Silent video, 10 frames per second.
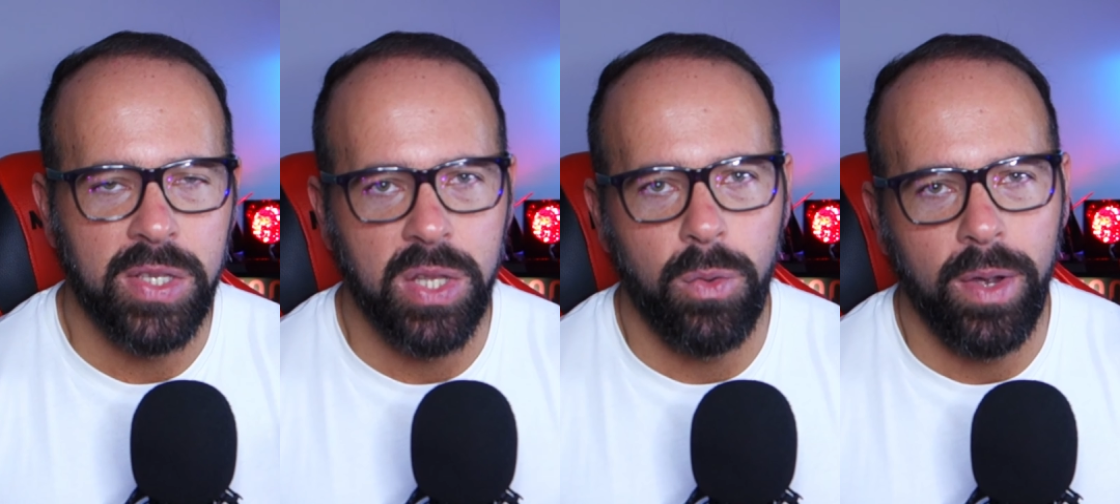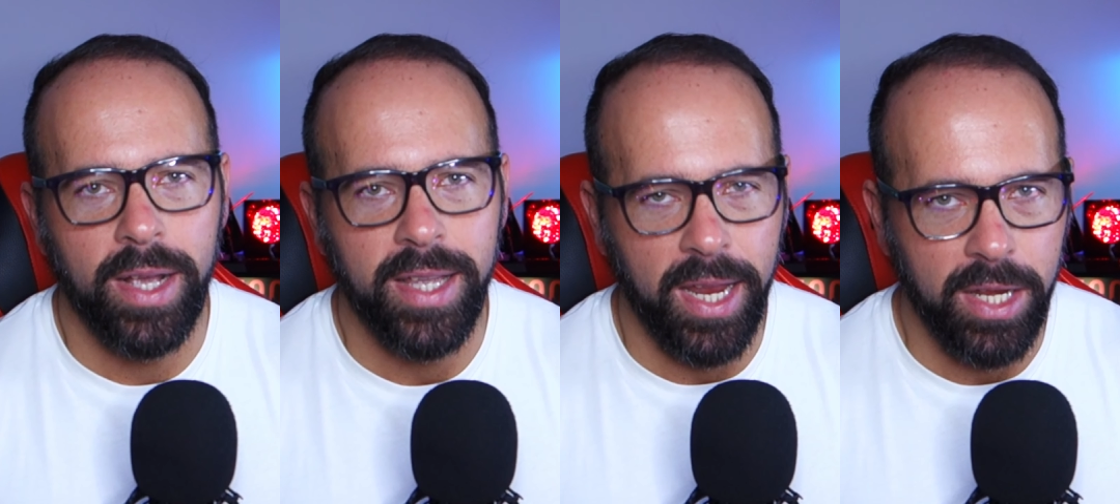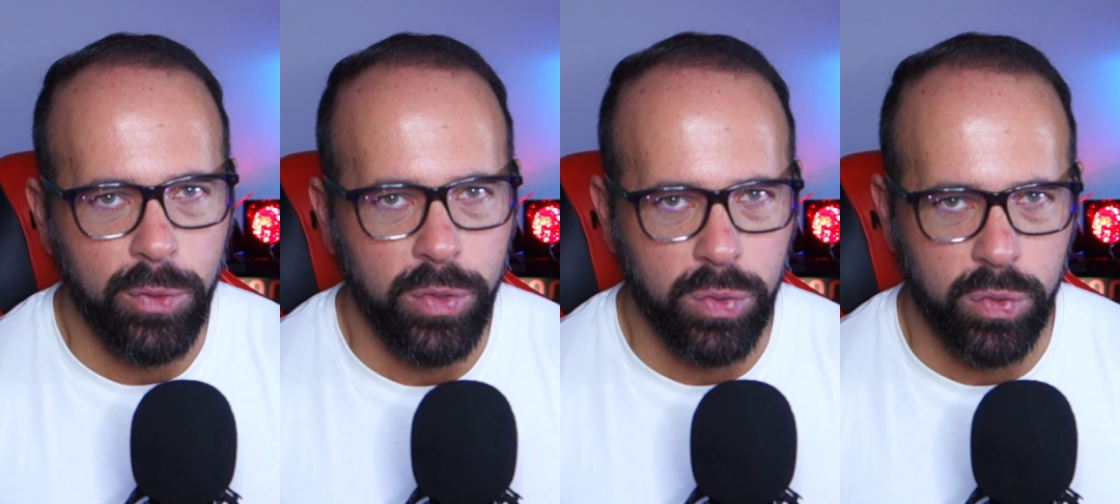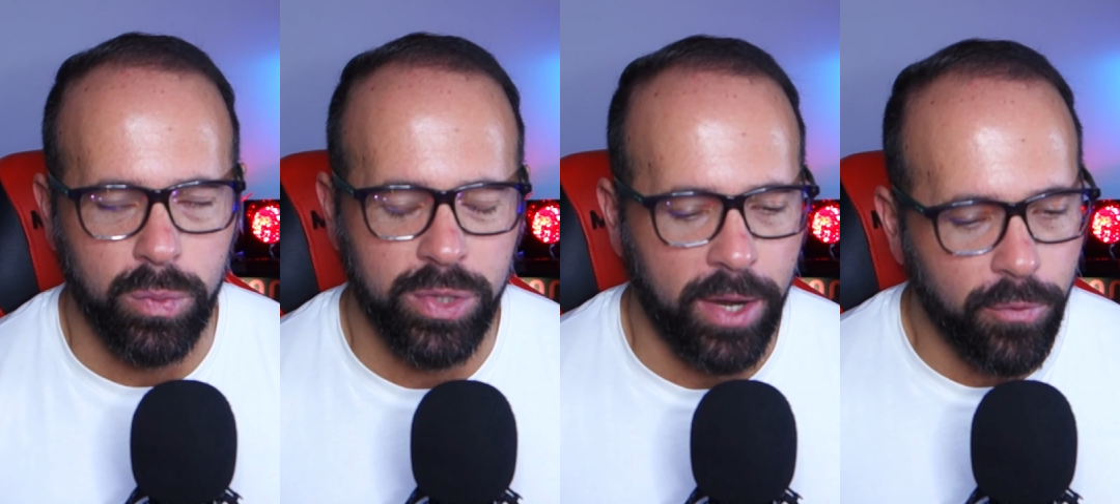são aqui no
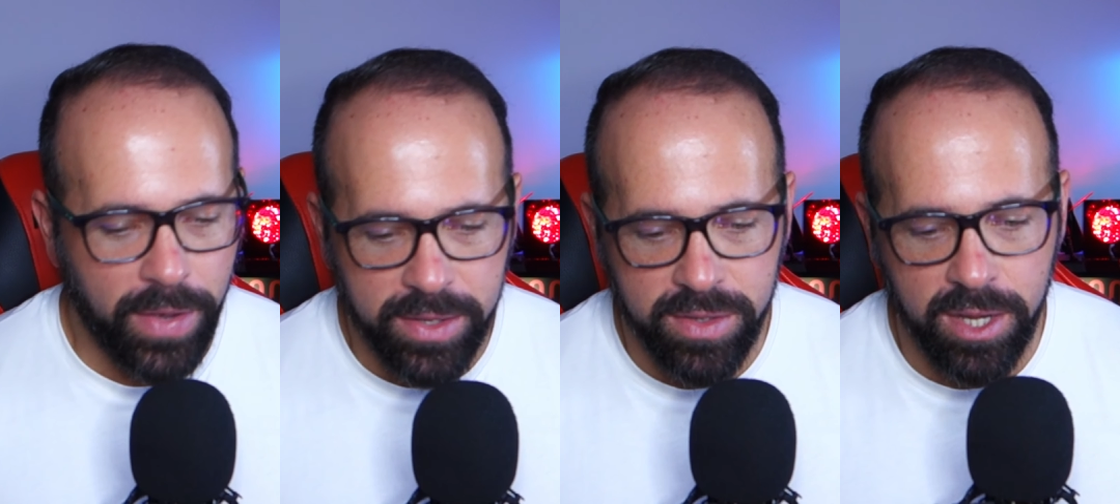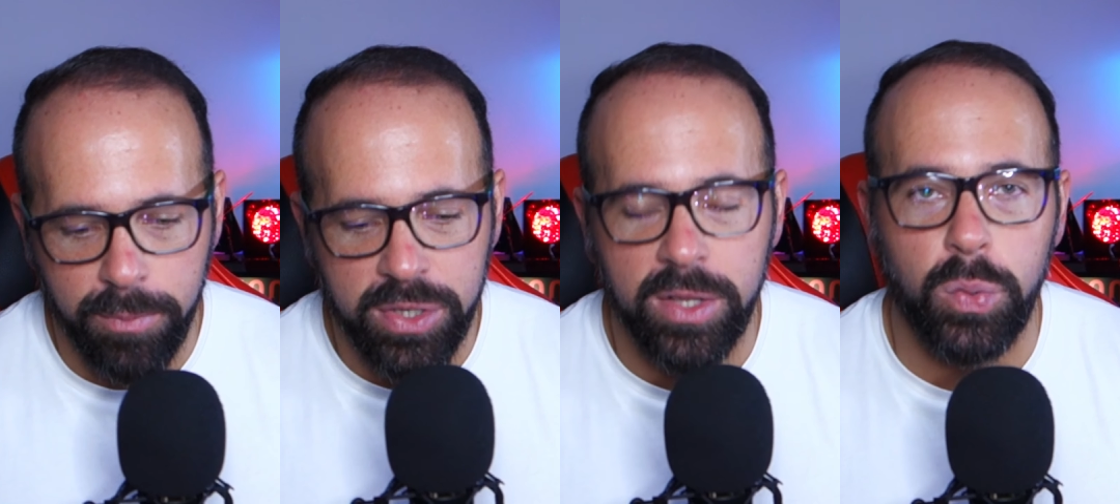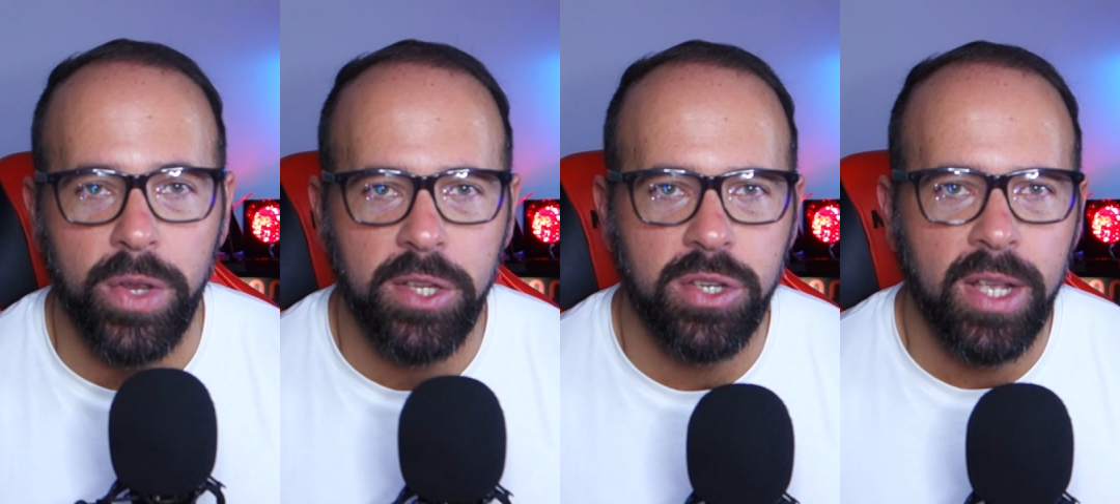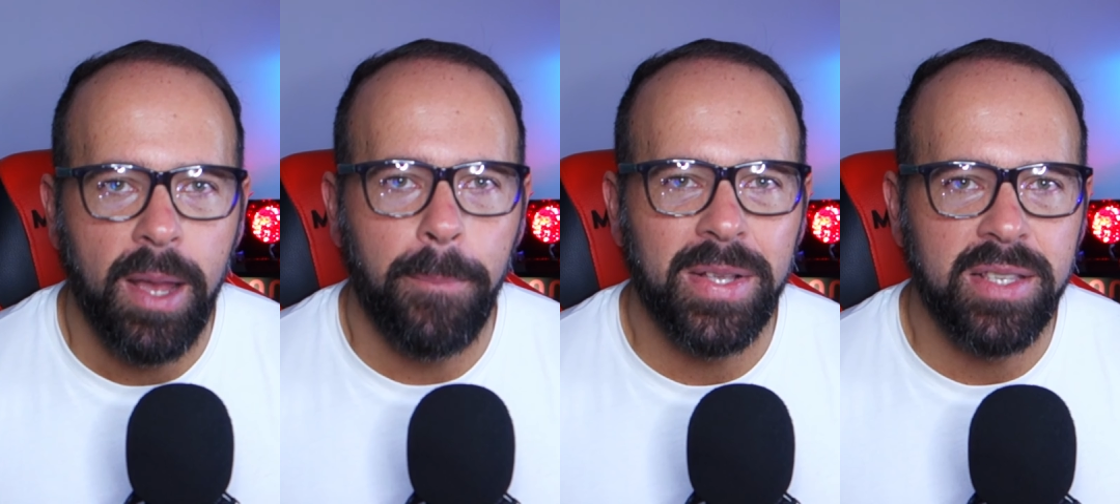YouTube. Já não faço streams na Twitch,
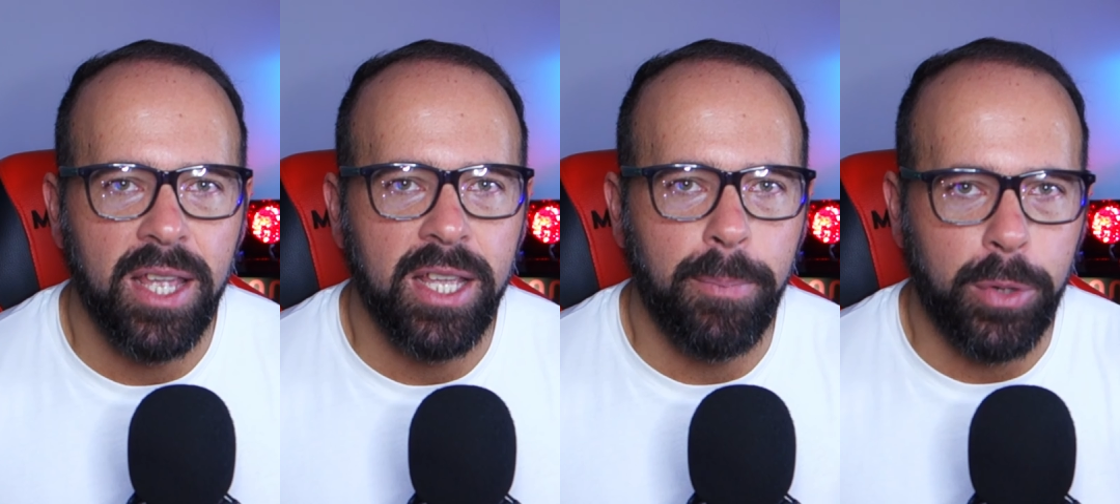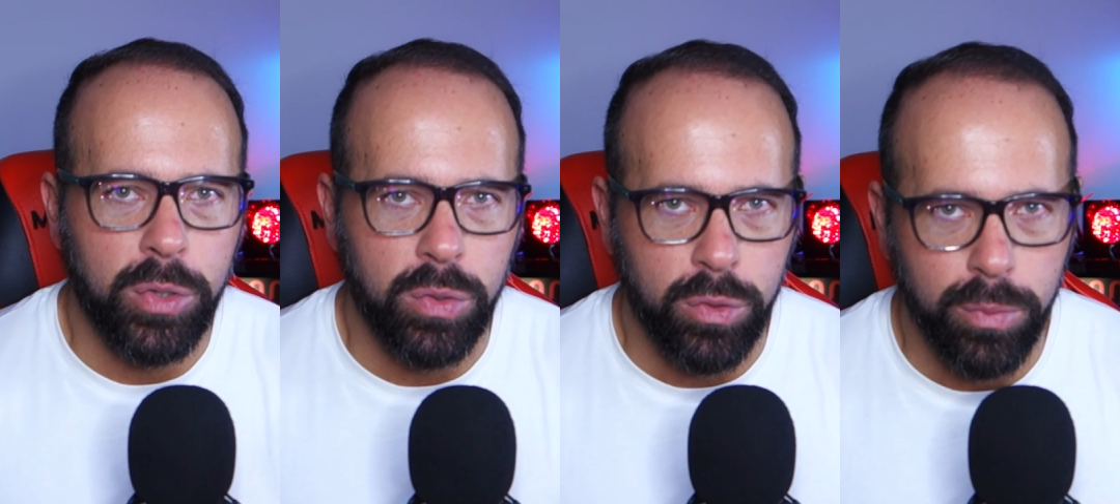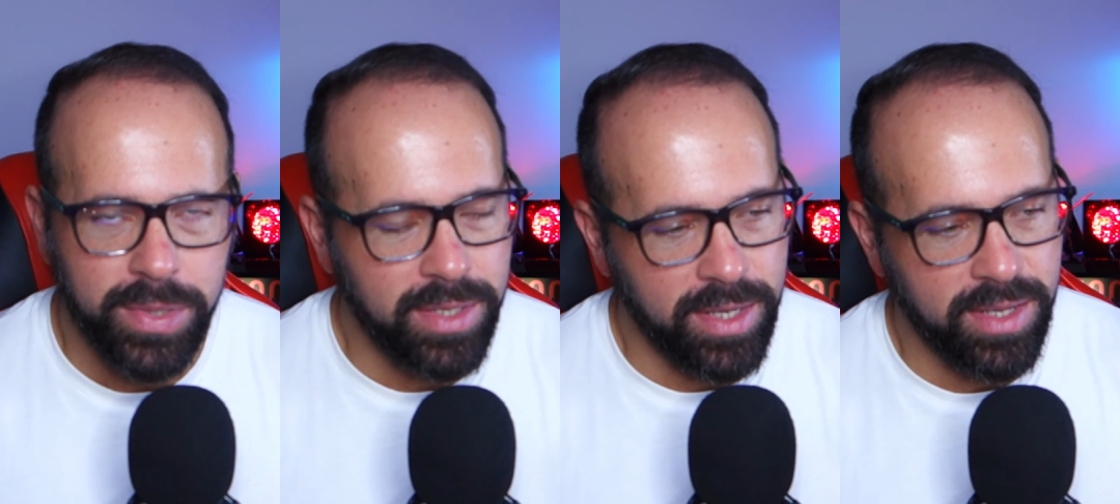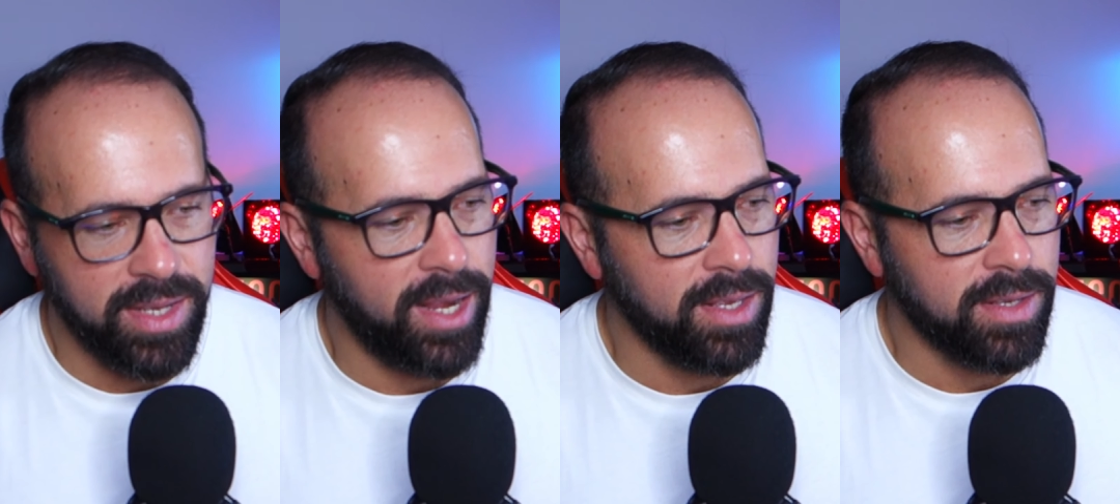passei aqui para o YouTube. Se
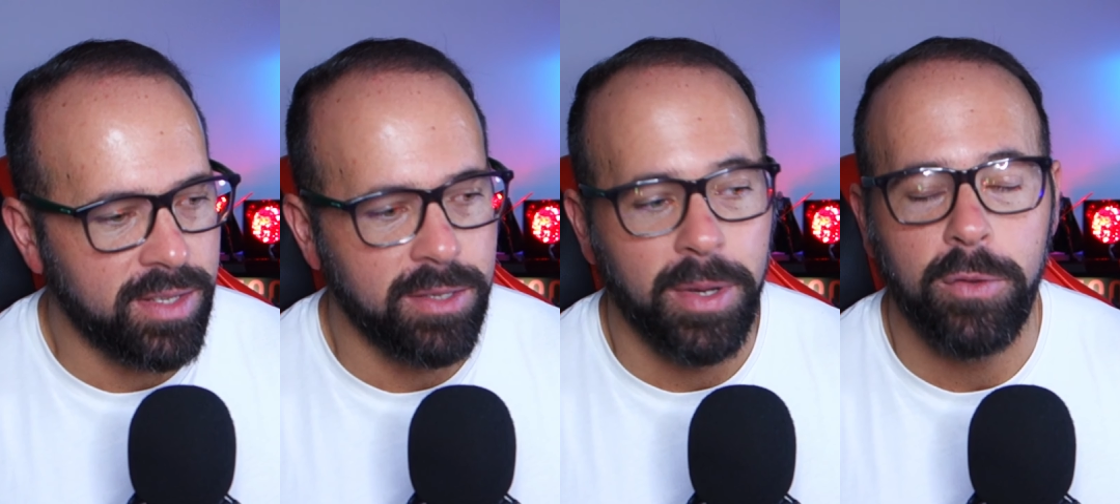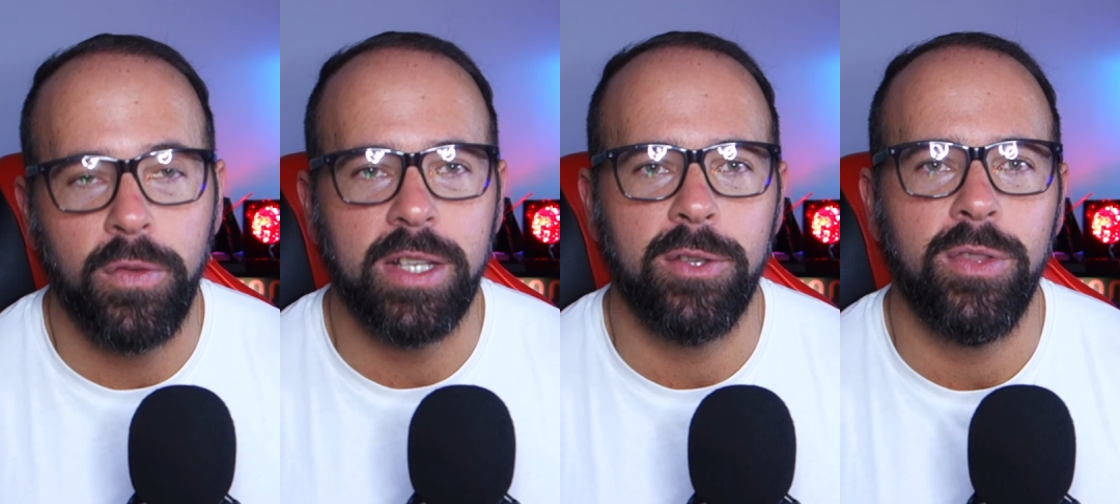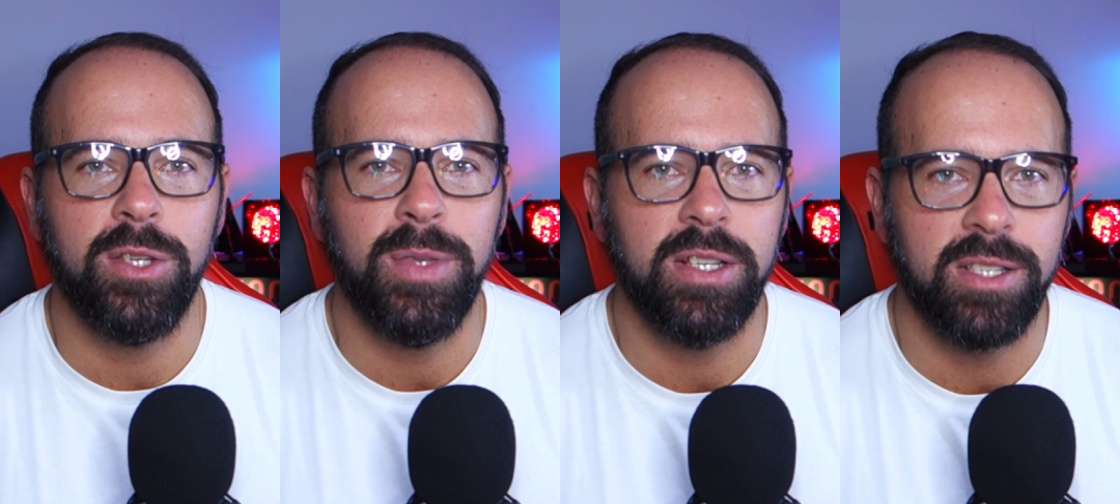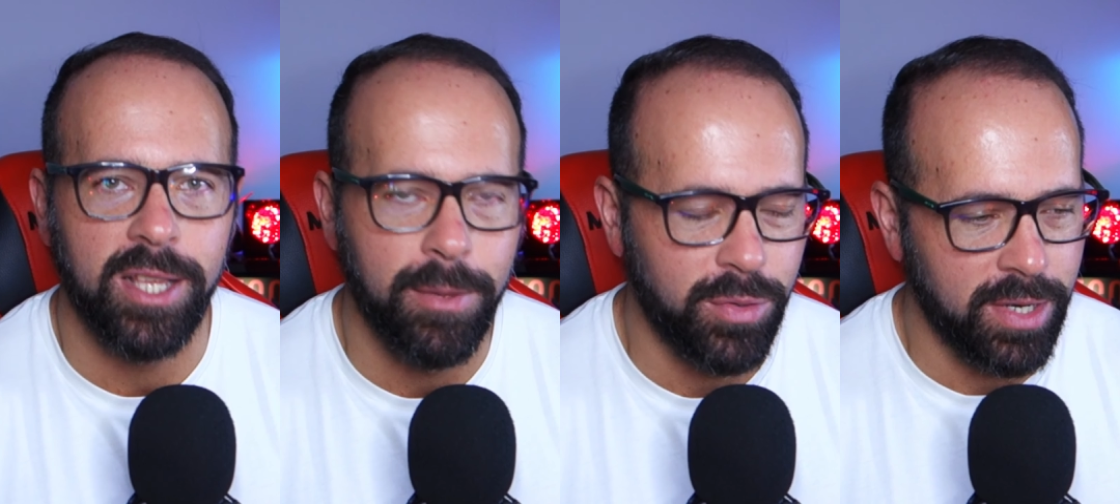quiserem receber notificação das minhas
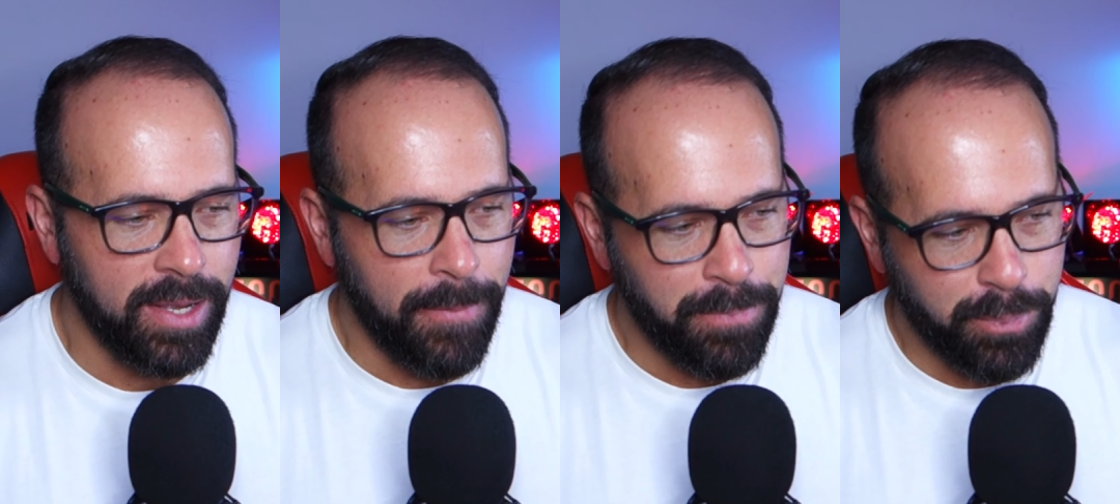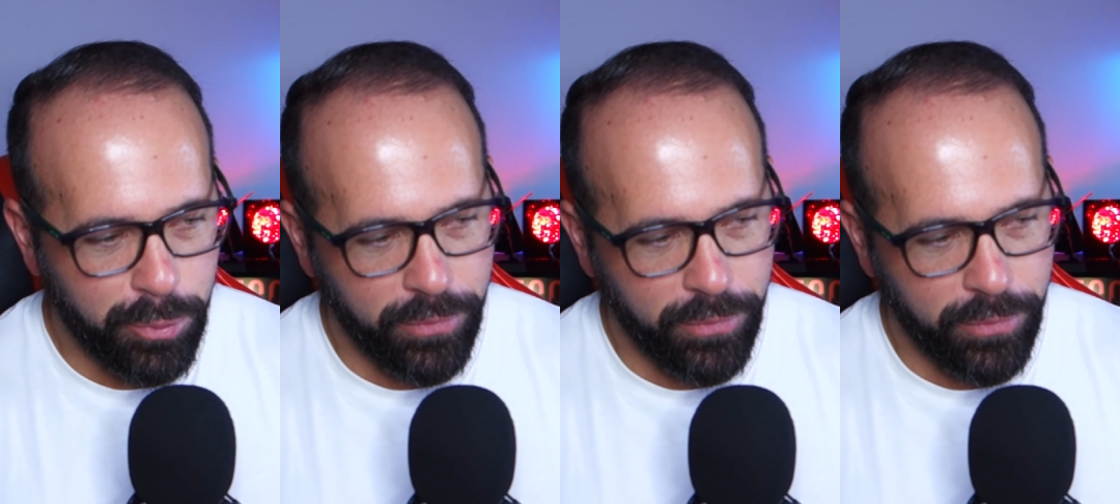streams, por